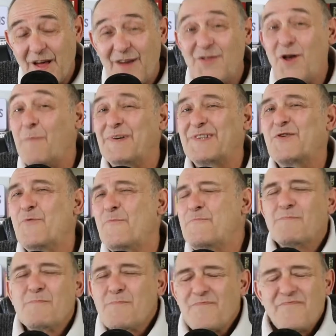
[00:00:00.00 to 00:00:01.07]
Non, parce que
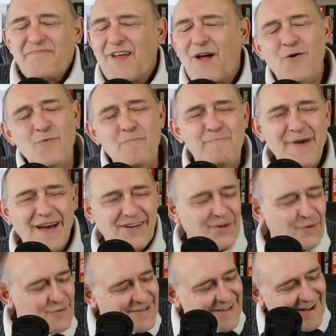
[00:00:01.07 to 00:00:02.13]
le berger
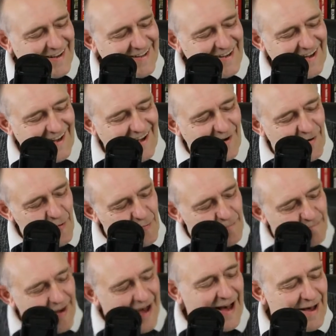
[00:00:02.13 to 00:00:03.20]
australien, le
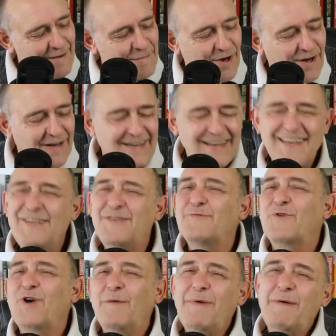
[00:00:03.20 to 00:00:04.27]
BAM, ils
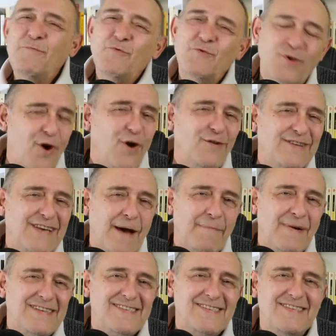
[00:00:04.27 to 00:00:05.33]
ont quand même une grande
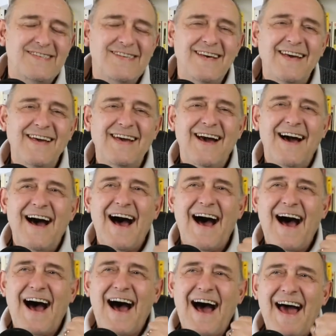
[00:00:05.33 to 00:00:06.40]
capacité
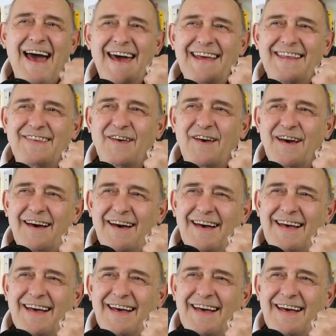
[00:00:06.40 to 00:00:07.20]
à être